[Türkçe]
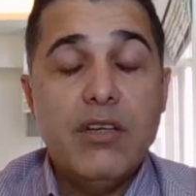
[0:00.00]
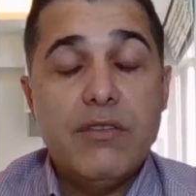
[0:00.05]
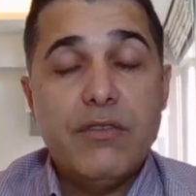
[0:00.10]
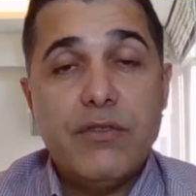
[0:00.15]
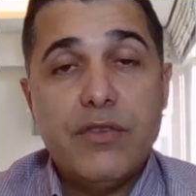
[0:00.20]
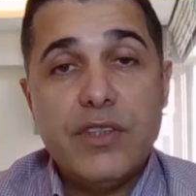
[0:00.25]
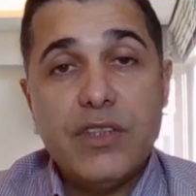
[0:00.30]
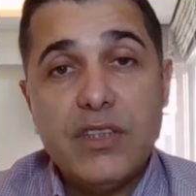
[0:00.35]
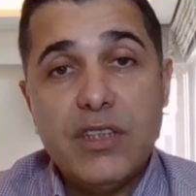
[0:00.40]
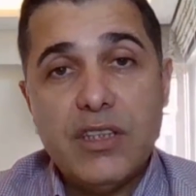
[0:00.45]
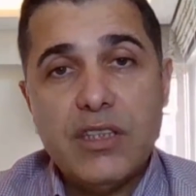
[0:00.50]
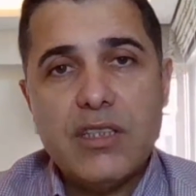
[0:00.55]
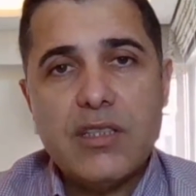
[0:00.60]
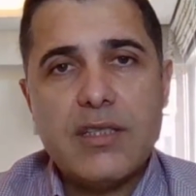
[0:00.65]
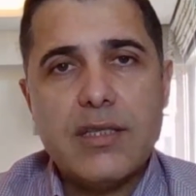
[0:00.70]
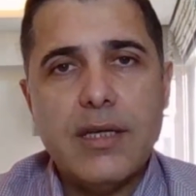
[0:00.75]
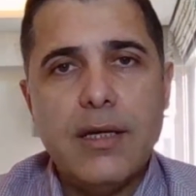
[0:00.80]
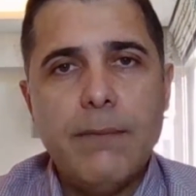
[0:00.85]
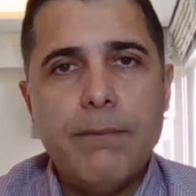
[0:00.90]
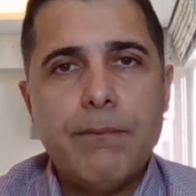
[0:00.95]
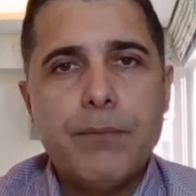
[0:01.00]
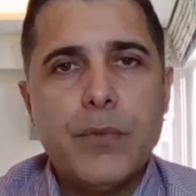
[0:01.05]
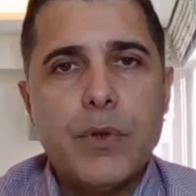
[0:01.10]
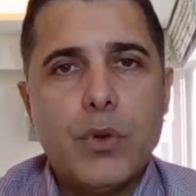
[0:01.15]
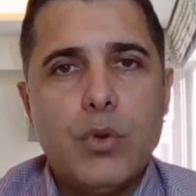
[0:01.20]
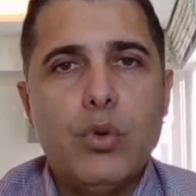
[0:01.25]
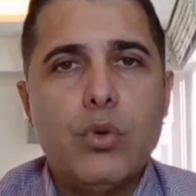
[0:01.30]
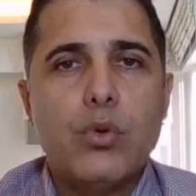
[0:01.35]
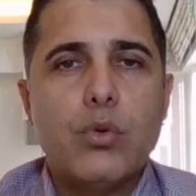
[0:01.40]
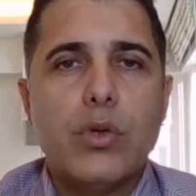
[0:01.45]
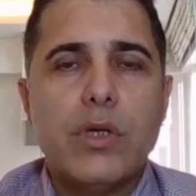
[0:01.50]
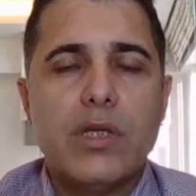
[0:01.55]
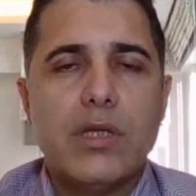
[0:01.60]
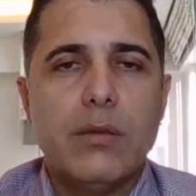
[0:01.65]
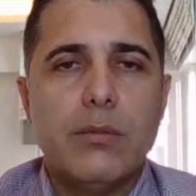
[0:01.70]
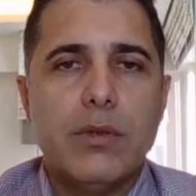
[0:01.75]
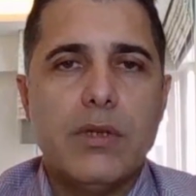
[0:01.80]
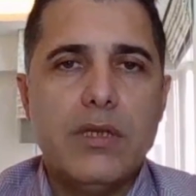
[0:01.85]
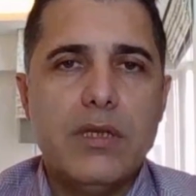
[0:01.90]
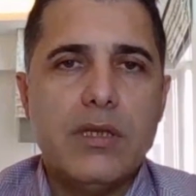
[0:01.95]
Fındık ise Türk
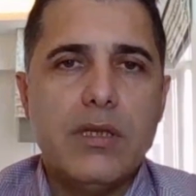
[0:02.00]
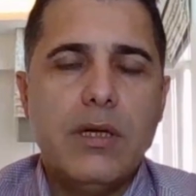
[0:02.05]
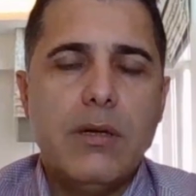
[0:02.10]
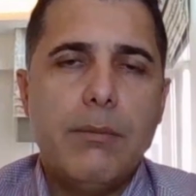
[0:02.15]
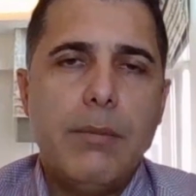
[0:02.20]
üretimidir.